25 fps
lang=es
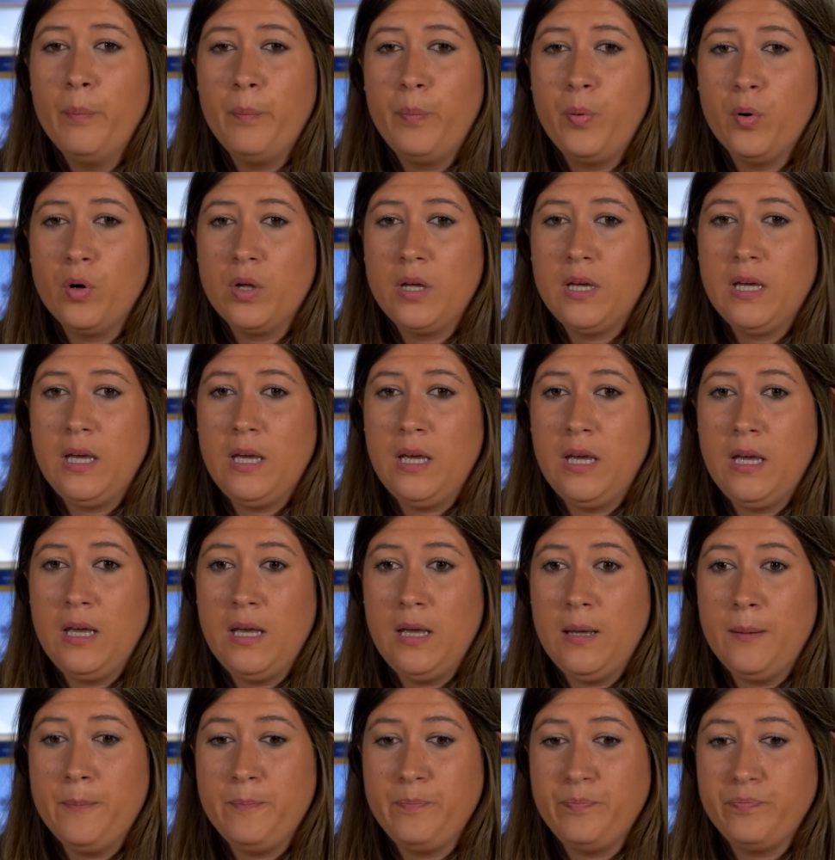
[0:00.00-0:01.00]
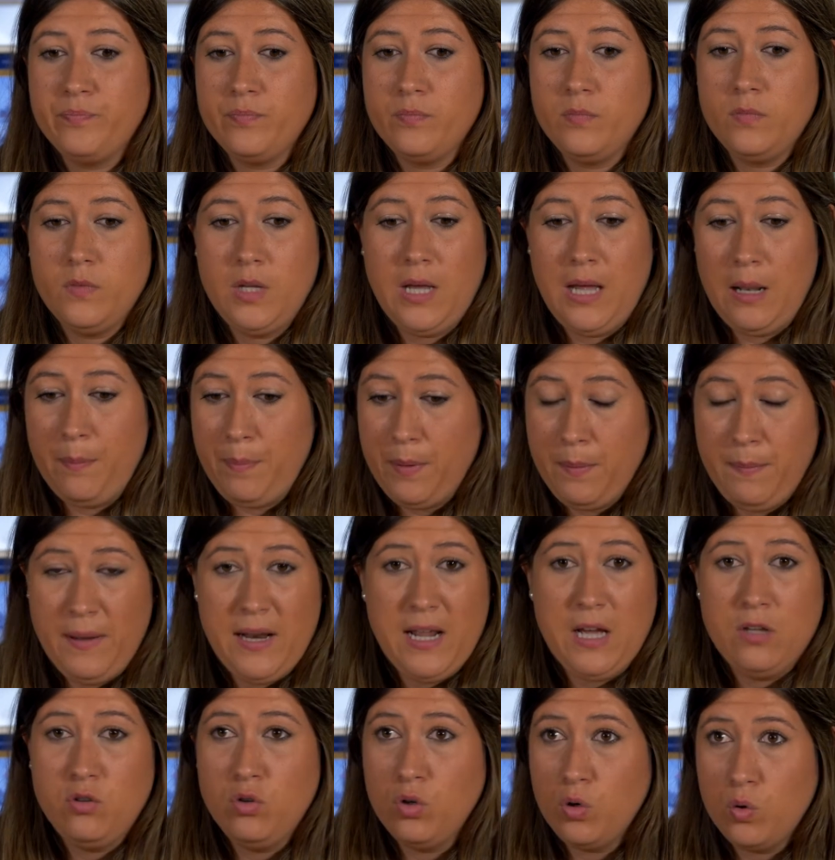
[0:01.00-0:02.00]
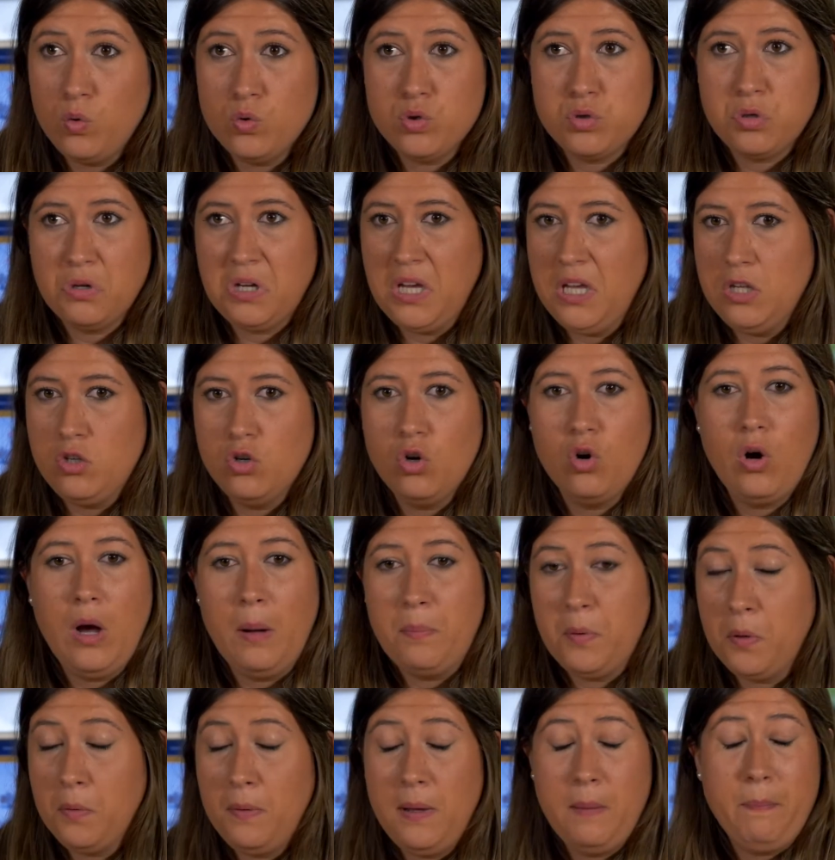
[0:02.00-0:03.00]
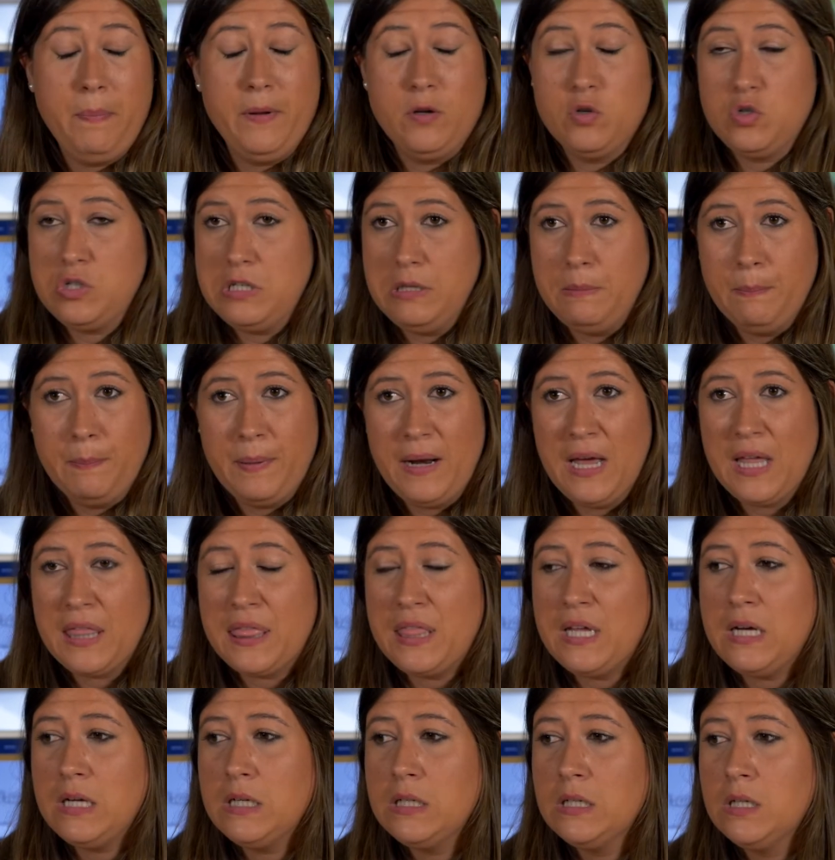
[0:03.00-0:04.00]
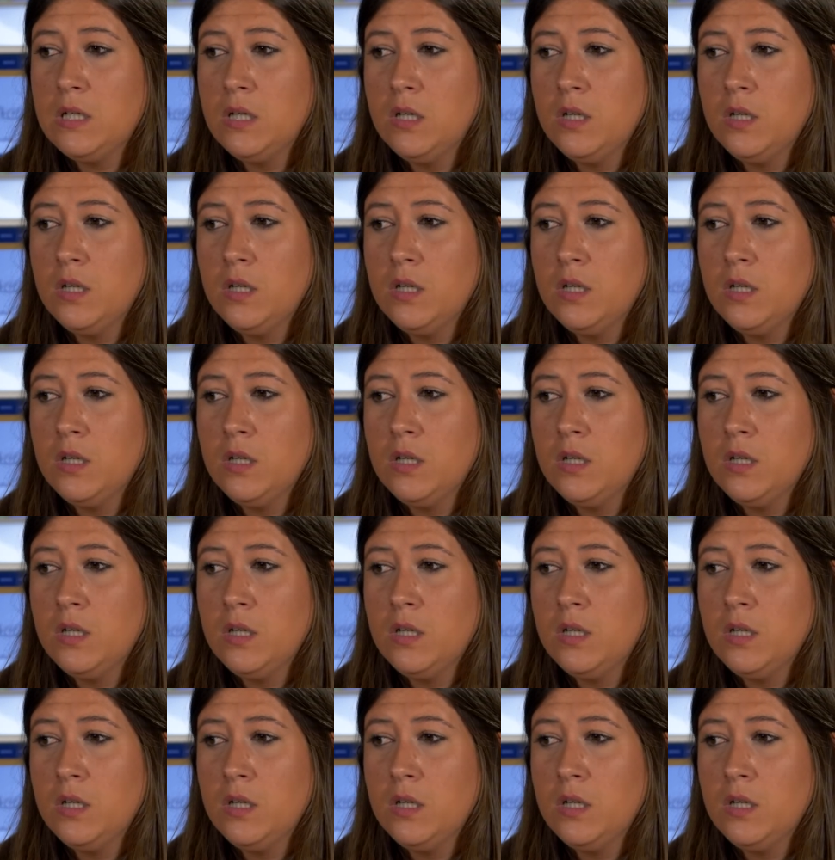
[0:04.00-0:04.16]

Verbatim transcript: porque el primer año incluso que yo aprobé pero sin plaza,